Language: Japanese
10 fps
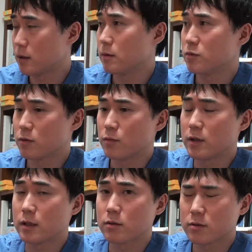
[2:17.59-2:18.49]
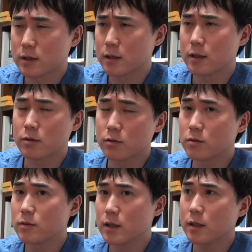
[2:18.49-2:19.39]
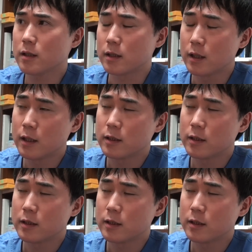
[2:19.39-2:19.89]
向こうも納得していてその上で